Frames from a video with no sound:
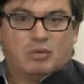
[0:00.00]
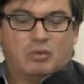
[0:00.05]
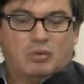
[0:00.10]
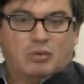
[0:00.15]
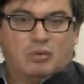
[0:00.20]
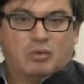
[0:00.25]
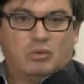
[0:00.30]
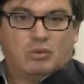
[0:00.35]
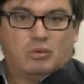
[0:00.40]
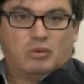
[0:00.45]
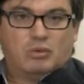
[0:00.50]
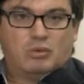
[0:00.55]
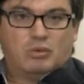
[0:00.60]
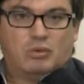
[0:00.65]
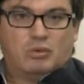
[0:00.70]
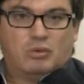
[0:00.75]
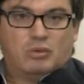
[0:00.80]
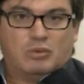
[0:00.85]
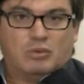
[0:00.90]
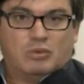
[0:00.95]

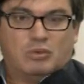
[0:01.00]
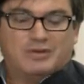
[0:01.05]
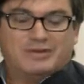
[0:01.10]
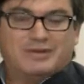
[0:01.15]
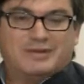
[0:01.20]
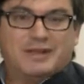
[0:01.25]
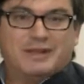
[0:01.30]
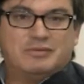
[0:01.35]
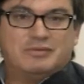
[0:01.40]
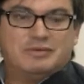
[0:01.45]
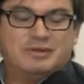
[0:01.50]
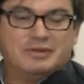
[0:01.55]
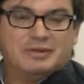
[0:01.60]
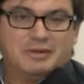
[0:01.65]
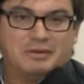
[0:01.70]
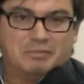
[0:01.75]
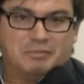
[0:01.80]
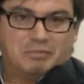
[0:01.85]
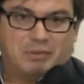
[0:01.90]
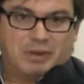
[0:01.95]
o, o estado de
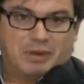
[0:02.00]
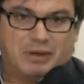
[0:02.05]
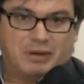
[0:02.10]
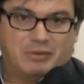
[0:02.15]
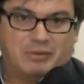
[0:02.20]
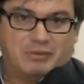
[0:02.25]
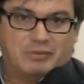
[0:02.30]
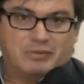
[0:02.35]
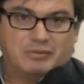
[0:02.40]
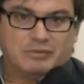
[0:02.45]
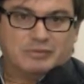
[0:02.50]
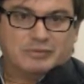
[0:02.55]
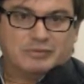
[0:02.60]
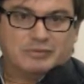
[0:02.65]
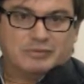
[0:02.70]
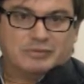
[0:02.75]
São Paulo